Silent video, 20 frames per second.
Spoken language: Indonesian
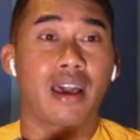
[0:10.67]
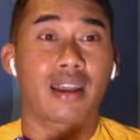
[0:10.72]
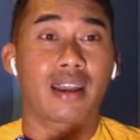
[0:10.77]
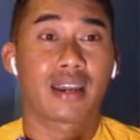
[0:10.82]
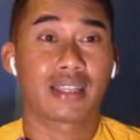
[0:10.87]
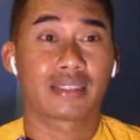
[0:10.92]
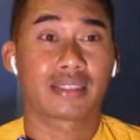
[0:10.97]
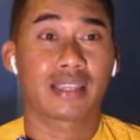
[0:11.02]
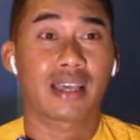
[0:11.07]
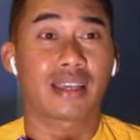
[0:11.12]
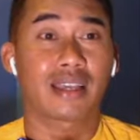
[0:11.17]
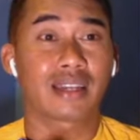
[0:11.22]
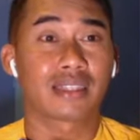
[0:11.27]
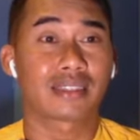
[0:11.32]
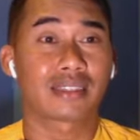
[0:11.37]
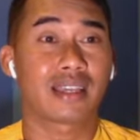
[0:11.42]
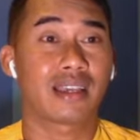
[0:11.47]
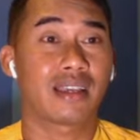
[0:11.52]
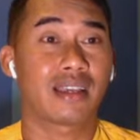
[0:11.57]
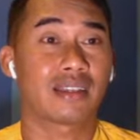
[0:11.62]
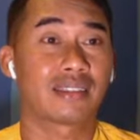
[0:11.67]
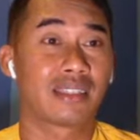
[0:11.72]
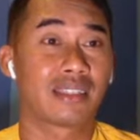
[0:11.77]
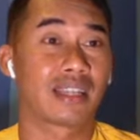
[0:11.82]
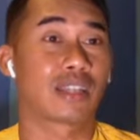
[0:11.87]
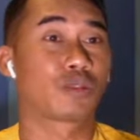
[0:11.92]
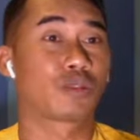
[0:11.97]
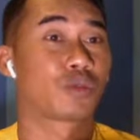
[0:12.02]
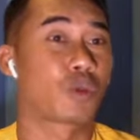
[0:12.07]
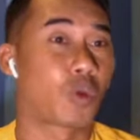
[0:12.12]
Resa-resa si
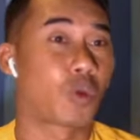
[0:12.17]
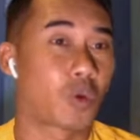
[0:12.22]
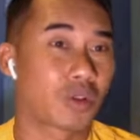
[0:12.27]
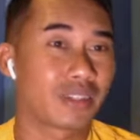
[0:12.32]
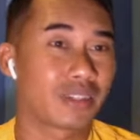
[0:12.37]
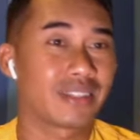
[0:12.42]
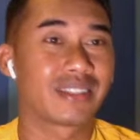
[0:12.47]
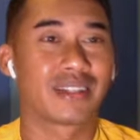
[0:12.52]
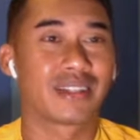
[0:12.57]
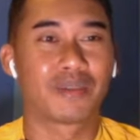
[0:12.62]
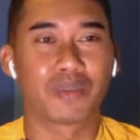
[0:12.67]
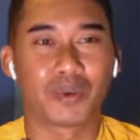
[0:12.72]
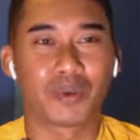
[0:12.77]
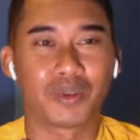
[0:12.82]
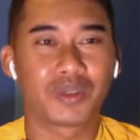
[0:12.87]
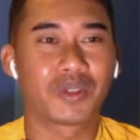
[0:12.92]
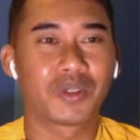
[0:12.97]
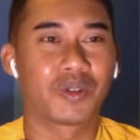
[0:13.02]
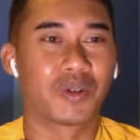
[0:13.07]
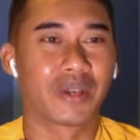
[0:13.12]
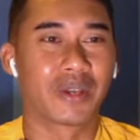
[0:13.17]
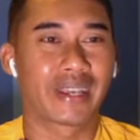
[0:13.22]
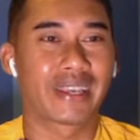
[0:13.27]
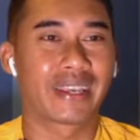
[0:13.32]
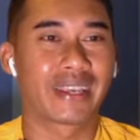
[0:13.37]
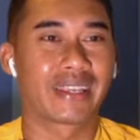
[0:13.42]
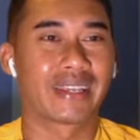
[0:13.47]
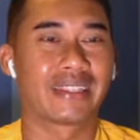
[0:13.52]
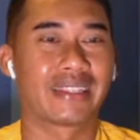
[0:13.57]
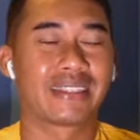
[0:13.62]
Ratu Loroknya channel Ponto ya
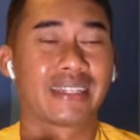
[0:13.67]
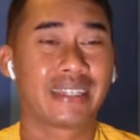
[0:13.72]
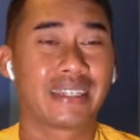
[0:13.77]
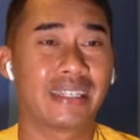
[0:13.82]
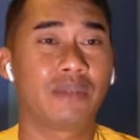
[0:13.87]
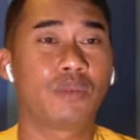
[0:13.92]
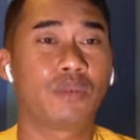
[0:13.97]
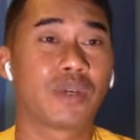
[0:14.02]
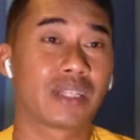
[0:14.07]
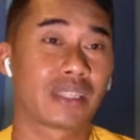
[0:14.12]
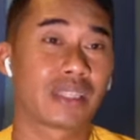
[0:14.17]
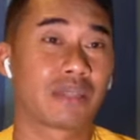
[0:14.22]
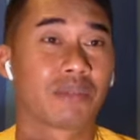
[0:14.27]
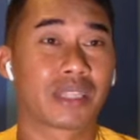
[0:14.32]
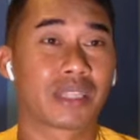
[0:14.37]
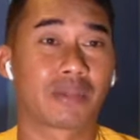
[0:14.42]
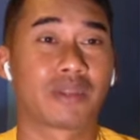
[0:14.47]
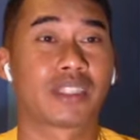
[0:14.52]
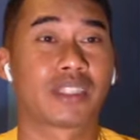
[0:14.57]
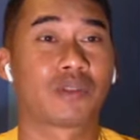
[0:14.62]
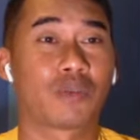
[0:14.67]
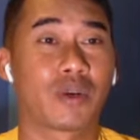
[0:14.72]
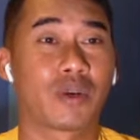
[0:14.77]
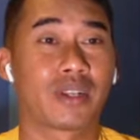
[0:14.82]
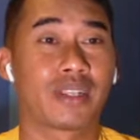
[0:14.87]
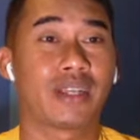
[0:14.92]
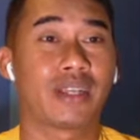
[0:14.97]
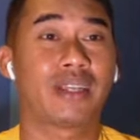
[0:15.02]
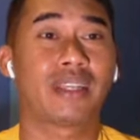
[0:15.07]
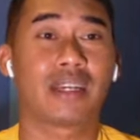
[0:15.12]
geng ya Jadi buat teman-teman
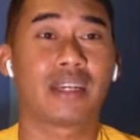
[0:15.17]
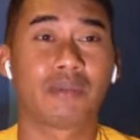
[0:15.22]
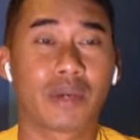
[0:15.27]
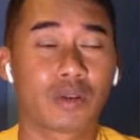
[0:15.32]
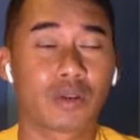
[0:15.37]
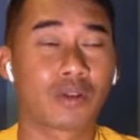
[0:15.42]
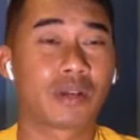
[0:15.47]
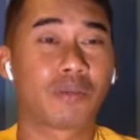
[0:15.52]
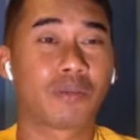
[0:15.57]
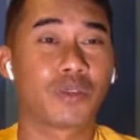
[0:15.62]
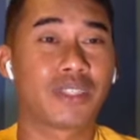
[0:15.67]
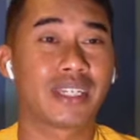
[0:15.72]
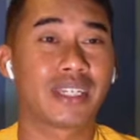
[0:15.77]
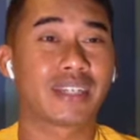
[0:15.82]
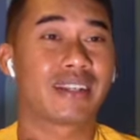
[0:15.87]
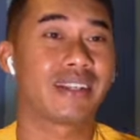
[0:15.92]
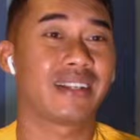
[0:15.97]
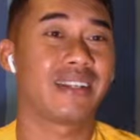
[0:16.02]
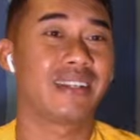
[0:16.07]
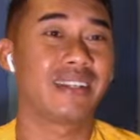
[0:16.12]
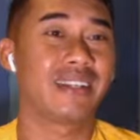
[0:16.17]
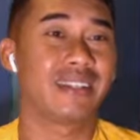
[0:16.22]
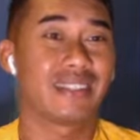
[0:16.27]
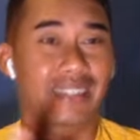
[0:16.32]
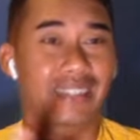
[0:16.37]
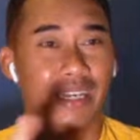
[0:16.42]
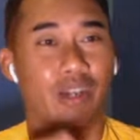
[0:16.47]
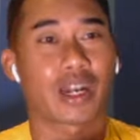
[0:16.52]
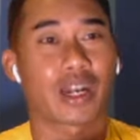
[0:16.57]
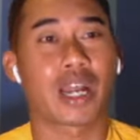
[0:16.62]
semuanya yang baru nemu channel
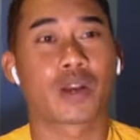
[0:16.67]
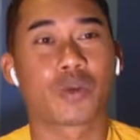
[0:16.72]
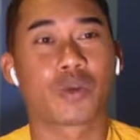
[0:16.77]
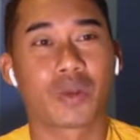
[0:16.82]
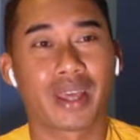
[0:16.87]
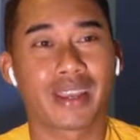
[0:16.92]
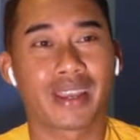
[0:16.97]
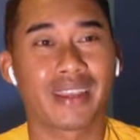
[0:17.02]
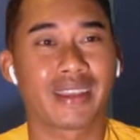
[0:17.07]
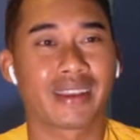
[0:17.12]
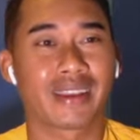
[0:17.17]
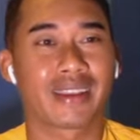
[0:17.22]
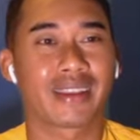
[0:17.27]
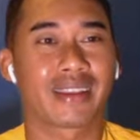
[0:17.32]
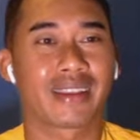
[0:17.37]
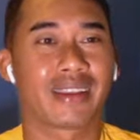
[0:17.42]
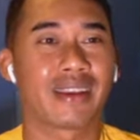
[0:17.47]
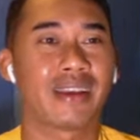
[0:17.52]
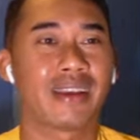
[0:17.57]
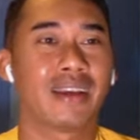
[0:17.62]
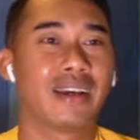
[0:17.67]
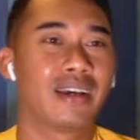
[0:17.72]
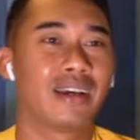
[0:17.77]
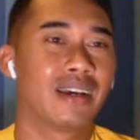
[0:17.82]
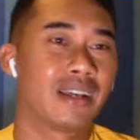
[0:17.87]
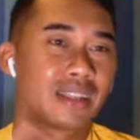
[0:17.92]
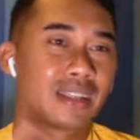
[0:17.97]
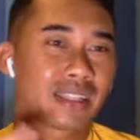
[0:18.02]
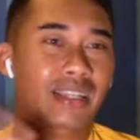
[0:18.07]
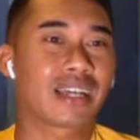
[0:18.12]
ini Jangan ragu lagi ya geng ya
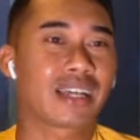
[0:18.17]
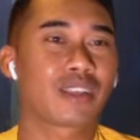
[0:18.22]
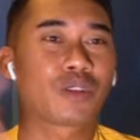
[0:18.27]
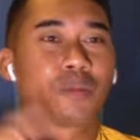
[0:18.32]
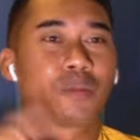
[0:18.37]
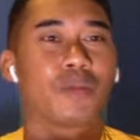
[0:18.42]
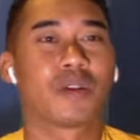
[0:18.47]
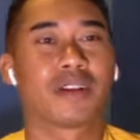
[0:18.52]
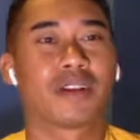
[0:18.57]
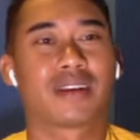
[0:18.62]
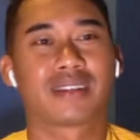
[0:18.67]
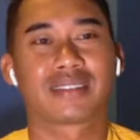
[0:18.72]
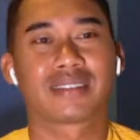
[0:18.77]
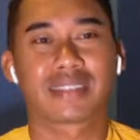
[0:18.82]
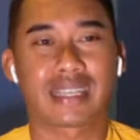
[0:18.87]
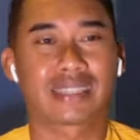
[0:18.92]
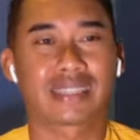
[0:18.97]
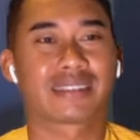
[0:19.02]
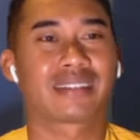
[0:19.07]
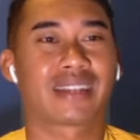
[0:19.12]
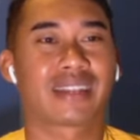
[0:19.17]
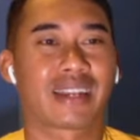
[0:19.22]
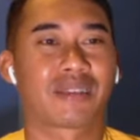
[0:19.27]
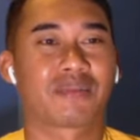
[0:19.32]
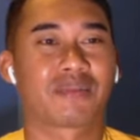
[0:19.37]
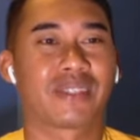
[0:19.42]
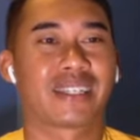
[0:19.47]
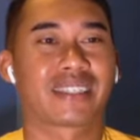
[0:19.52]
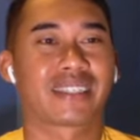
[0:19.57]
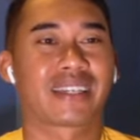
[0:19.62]
tekan tombol
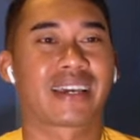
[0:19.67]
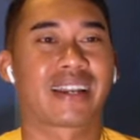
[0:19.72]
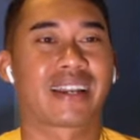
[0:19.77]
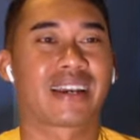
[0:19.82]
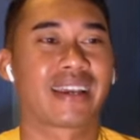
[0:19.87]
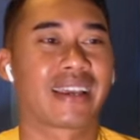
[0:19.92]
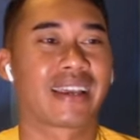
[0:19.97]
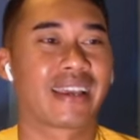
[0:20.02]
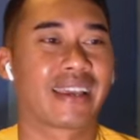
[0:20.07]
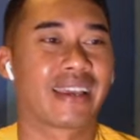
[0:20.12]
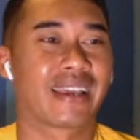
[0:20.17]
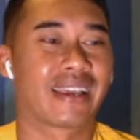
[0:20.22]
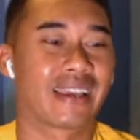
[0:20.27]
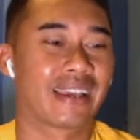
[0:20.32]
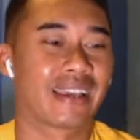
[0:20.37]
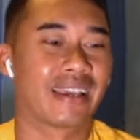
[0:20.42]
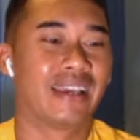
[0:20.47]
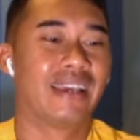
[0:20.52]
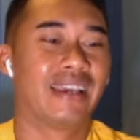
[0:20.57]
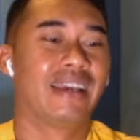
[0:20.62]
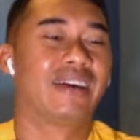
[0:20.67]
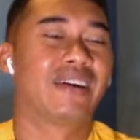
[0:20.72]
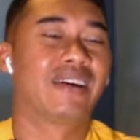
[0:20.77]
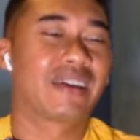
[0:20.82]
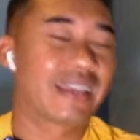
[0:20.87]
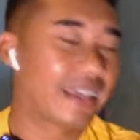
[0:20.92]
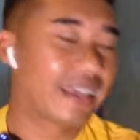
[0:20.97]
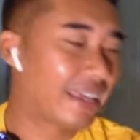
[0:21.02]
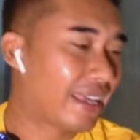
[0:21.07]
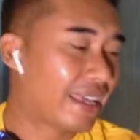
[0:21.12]
subscribe-nya sekarang, geng.
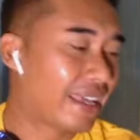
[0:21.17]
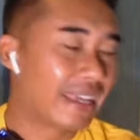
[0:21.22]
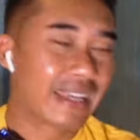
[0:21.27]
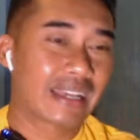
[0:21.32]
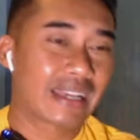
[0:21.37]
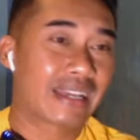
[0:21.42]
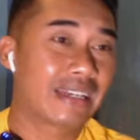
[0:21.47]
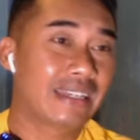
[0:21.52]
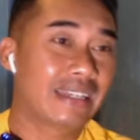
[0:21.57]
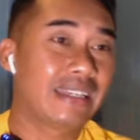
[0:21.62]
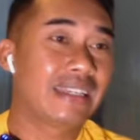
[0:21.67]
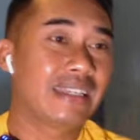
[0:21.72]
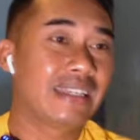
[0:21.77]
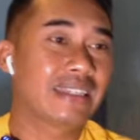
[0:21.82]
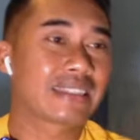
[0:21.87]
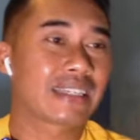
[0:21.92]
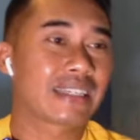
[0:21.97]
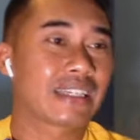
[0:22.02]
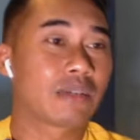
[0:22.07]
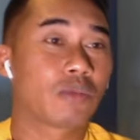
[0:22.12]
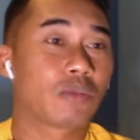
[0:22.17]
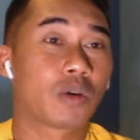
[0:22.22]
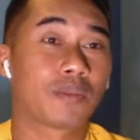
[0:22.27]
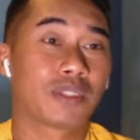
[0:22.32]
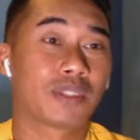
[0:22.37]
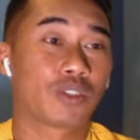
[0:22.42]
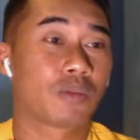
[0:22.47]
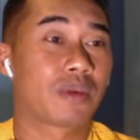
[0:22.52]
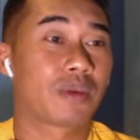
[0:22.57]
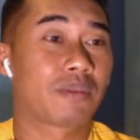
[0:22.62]
Oke, okay, kali ini saya mau
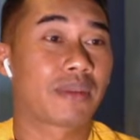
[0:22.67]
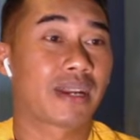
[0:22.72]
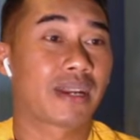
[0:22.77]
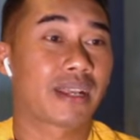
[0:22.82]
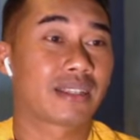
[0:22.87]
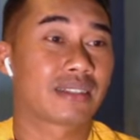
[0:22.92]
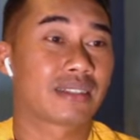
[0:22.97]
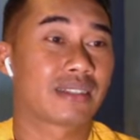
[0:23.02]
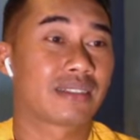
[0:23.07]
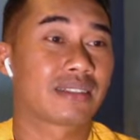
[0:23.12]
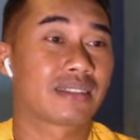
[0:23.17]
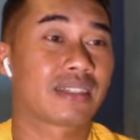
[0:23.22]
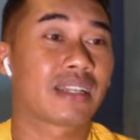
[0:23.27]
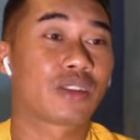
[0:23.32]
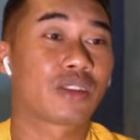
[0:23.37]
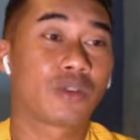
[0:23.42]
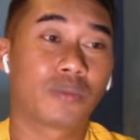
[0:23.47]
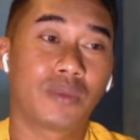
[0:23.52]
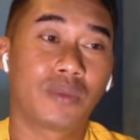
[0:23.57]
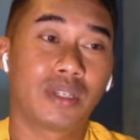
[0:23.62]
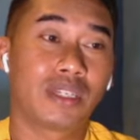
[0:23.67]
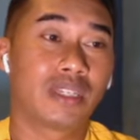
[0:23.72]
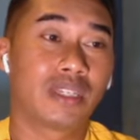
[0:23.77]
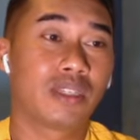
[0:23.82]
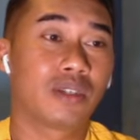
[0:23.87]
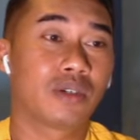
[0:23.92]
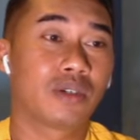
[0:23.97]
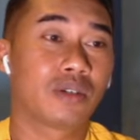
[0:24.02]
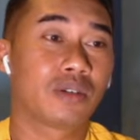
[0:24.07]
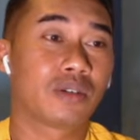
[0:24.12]
mencoba mereaksi satu
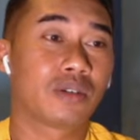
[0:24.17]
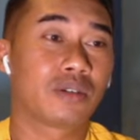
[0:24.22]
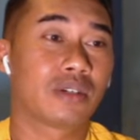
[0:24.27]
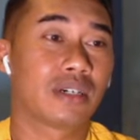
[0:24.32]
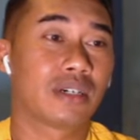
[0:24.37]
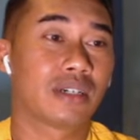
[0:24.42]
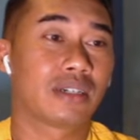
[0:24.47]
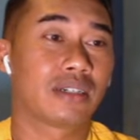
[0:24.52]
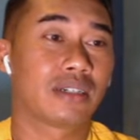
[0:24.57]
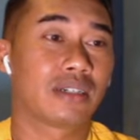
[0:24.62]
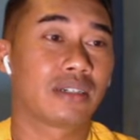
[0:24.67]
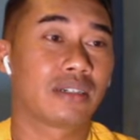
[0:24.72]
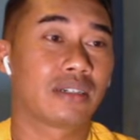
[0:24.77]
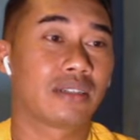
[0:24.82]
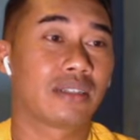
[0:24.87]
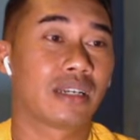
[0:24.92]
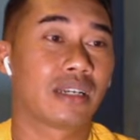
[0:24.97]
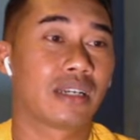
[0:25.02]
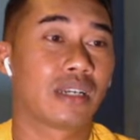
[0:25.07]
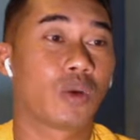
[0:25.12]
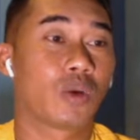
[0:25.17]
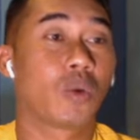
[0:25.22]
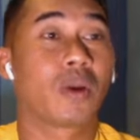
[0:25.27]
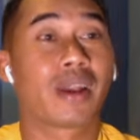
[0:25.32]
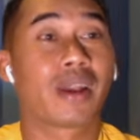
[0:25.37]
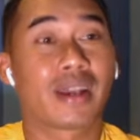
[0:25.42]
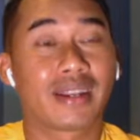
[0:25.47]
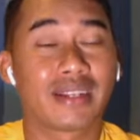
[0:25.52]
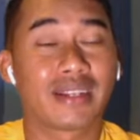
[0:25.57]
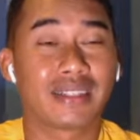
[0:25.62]
video uh, yang
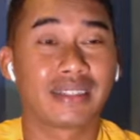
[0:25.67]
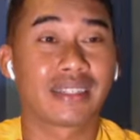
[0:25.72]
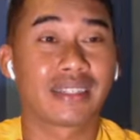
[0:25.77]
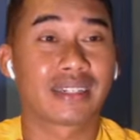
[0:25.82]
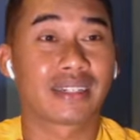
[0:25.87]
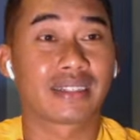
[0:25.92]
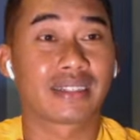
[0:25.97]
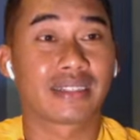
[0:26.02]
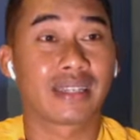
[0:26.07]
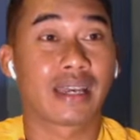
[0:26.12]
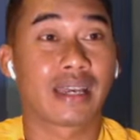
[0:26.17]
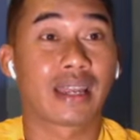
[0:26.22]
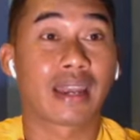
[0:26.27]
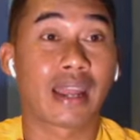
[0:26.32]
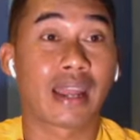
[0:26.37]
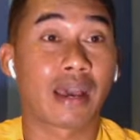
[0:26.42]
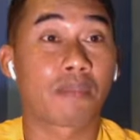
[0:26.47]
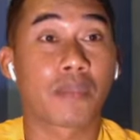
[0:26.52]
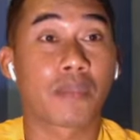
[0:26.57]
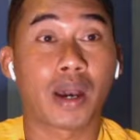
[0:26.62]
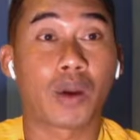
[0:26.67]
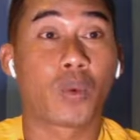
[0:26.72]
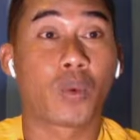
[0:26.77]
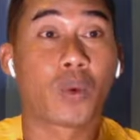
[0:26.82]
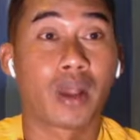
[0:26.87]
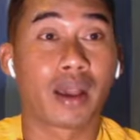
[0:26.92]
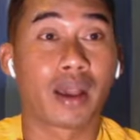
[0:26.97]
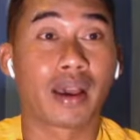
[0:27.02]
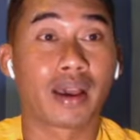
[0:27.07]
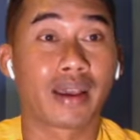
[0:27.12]
diunggah di channelnya Napa
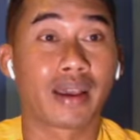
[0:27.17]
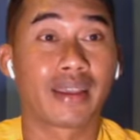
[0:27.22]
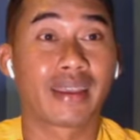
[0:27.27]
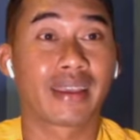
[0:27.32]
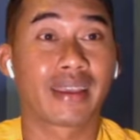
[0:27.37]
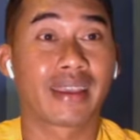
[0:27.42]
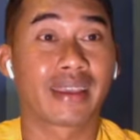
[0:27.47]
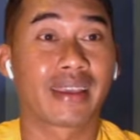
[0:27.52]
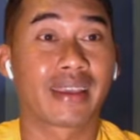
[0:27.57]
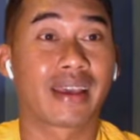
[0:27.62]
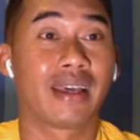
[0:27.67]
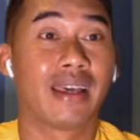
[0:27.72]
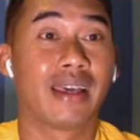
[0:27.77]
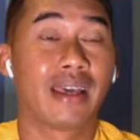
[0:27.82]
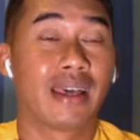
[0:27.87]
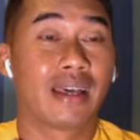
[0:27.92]
Uga, ya geng ya.